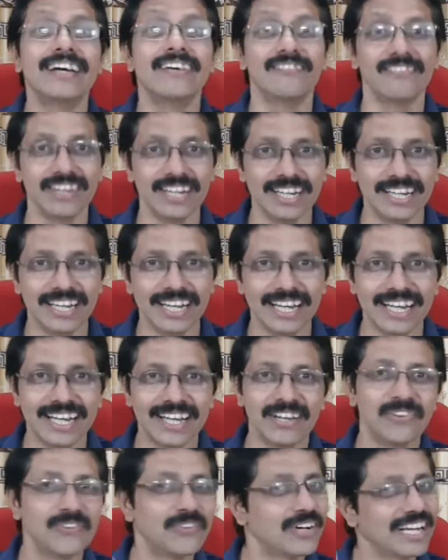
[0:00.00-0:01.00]
வீட்டில்
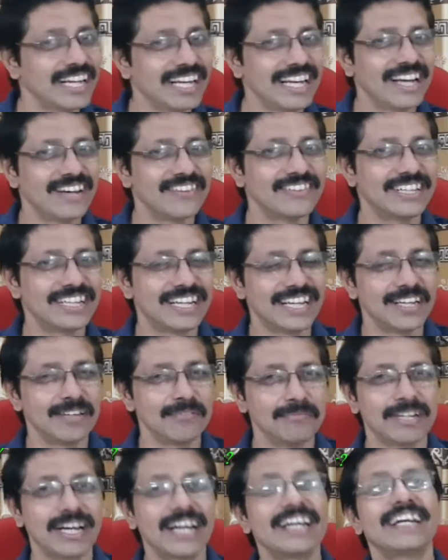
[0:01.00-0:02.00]
உங்கள் எல்லா
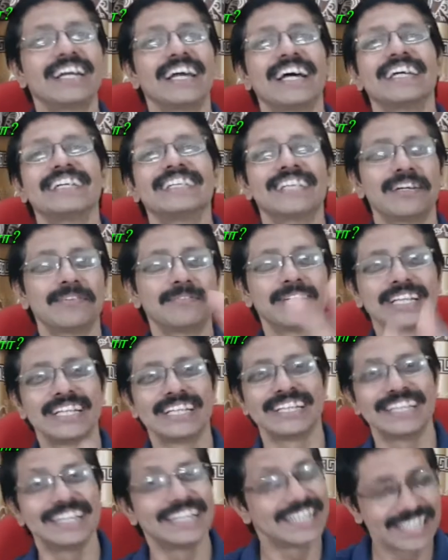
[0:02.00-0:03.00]
வீட்டையும் கட்டாயம்
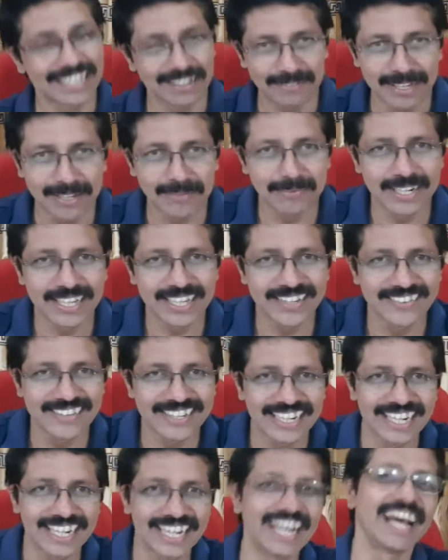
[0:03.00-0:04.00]
சமையலுக்கு தேங்காய்
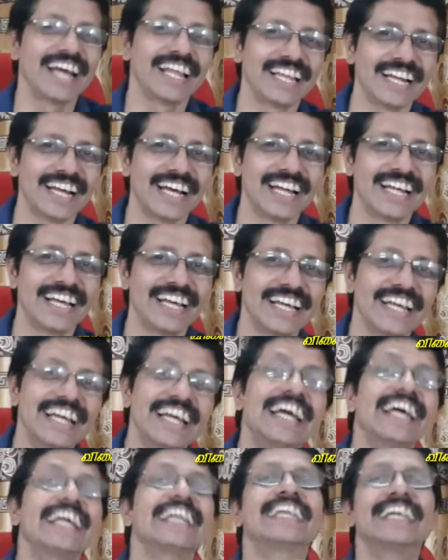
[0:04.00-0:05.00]
பயன்படுத்துவீர்கள் அதனால்
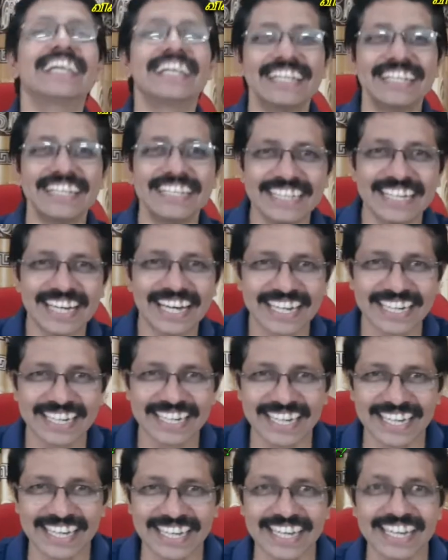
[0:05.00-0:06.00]

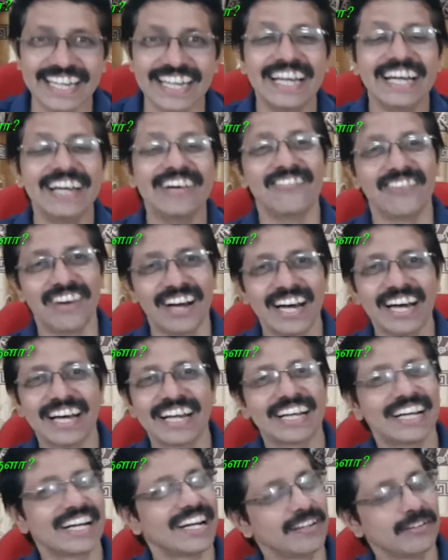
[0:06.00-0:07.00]
தேங்காயில் வார
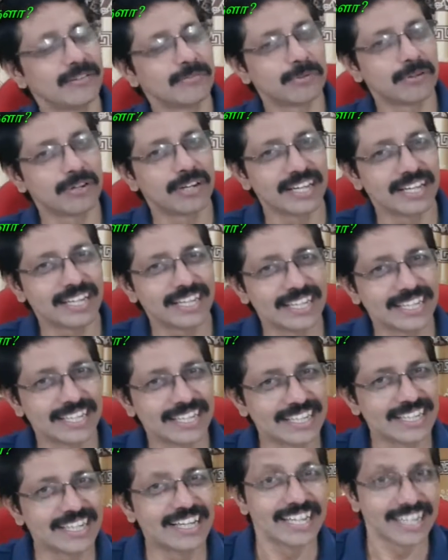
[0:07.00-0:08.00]
கழிவு பொருள் என்ன
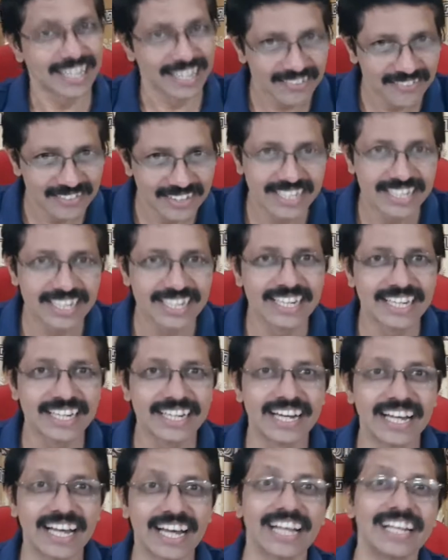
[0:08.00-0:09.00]
எங்கட
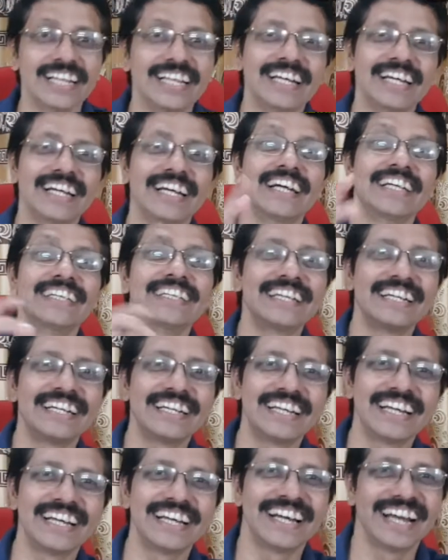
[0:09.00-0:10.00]
வீட்டுக்குள்ளேண்டா தேங்காய்
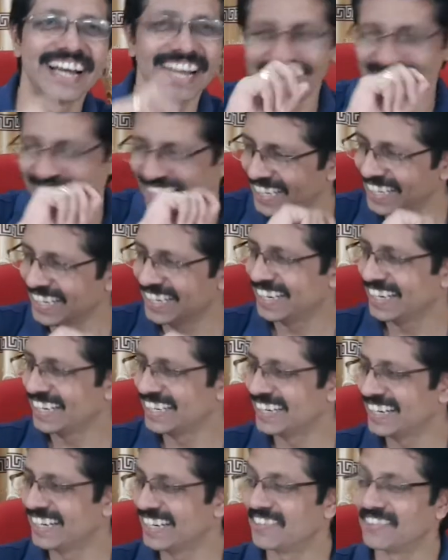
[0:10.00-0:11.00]
சிரட்டை அந்த தேங்காய்
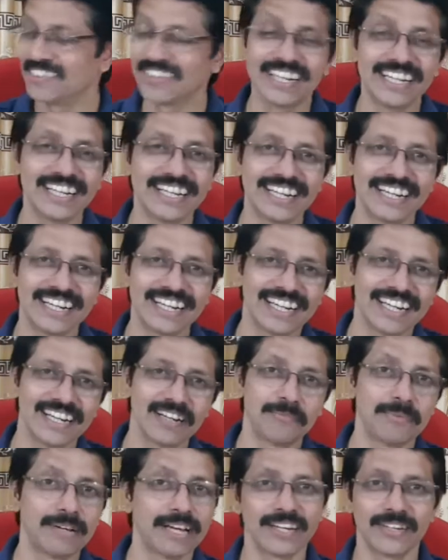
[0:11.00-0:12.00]
சிரட்டை ஒன்று எடுக்கிறேன் நான்
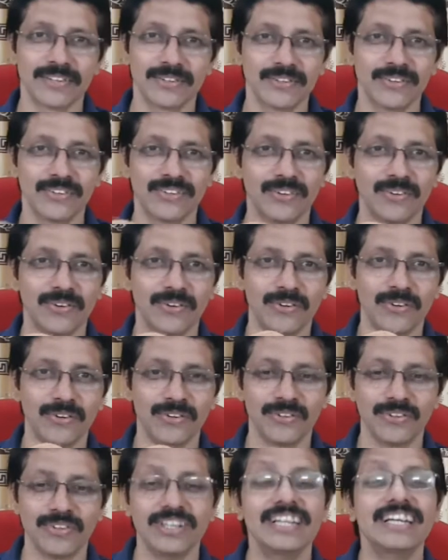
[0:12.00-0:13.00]
பாருங்க ஒன்று
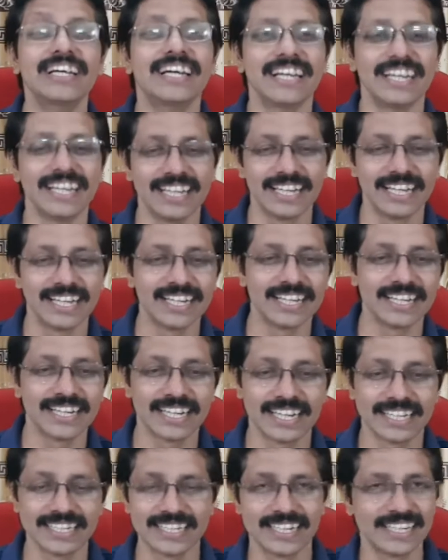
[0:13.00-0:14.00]
இந்த
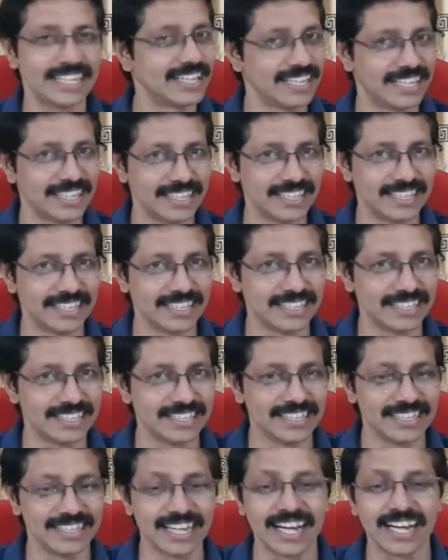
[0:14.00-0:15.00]
தேங்காய் சிரட்டை எடுத்து
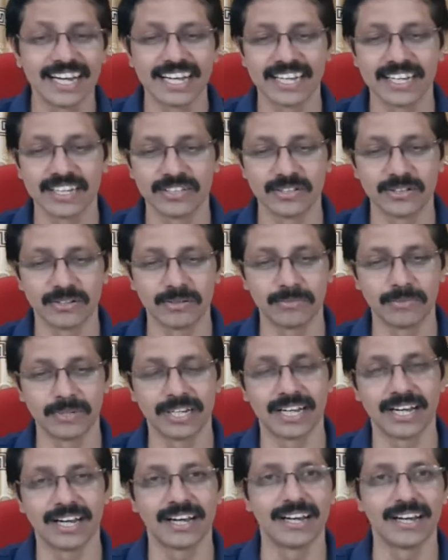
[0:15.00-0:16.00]
நாங்கள் என்ன செய்யணுமெண்டா